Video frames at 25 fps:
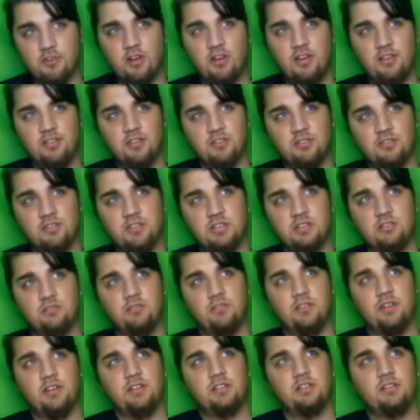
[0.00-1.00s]
kolejności
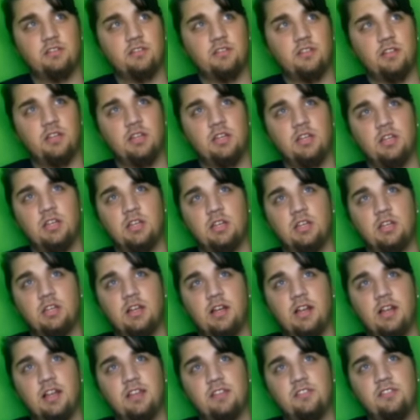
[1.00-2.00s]
którejś.
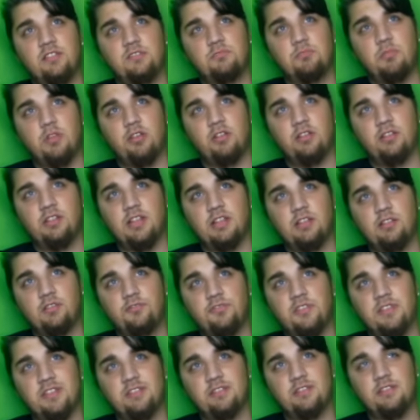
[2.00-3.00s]
Ale jedno z
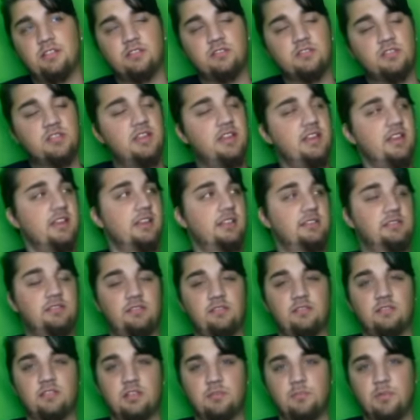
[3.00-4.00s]
priorytetów jest to, że,
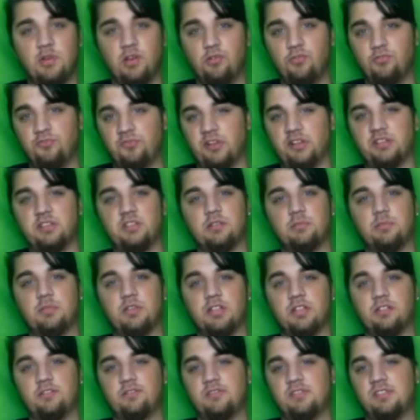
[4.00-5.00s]
żeby ufać
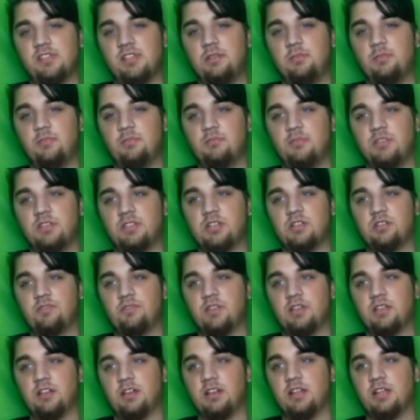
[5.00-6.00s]
przede wszystkim
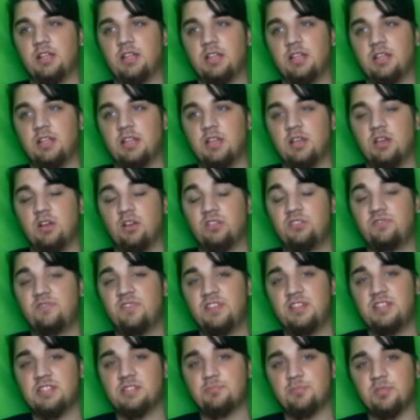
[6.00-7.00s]
mistrzowi gry.
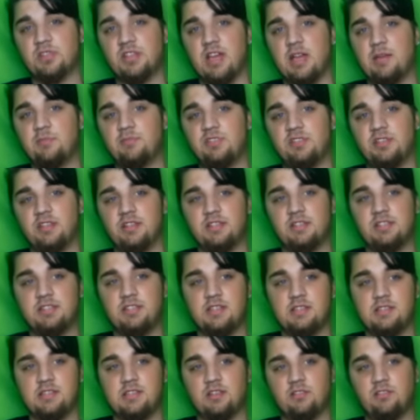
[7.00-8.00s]
Oczywiście spotkałem się
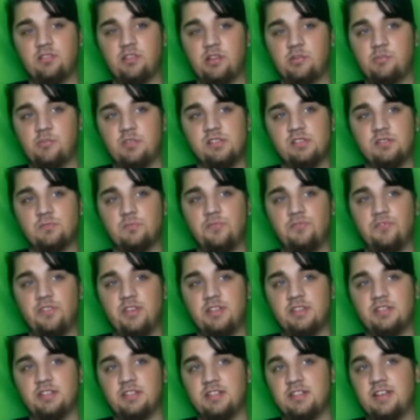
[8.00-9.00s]
z niektórymi, co
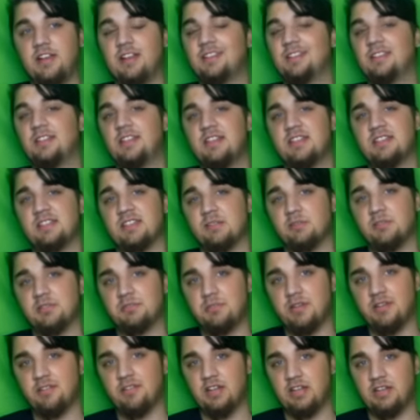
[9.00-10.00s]
mówi, że ja nie jestem
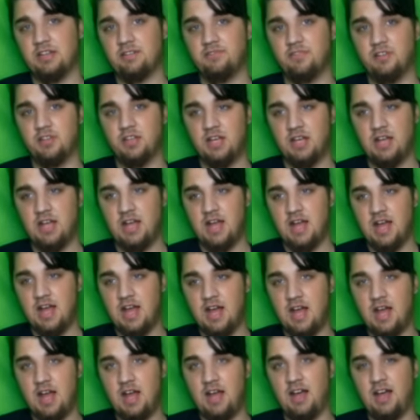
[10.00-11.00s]
sprawiedliwy,
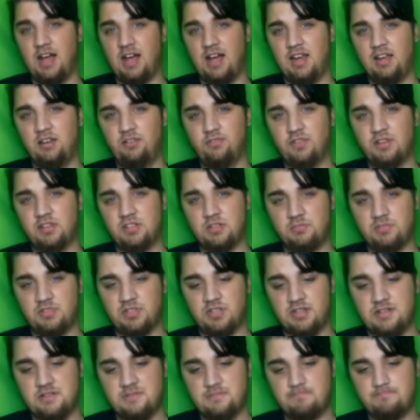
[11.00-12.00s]
ale uważam,
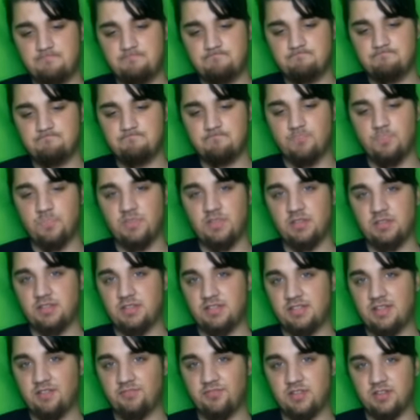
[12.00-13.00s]
że, że
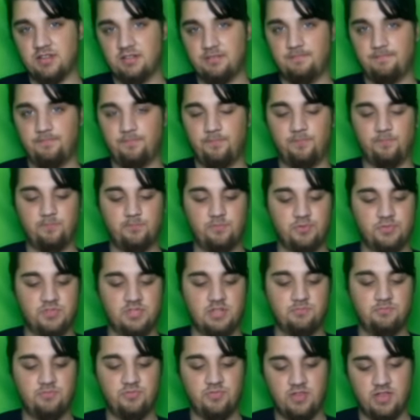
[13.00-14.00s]
zawsze
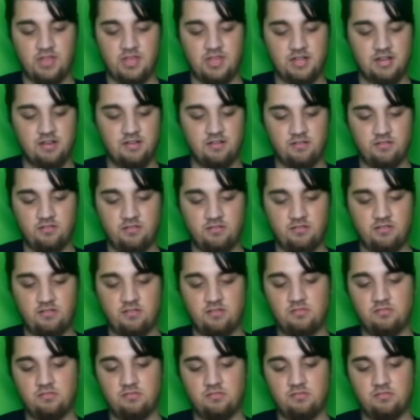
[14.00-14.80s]
postępuję jako,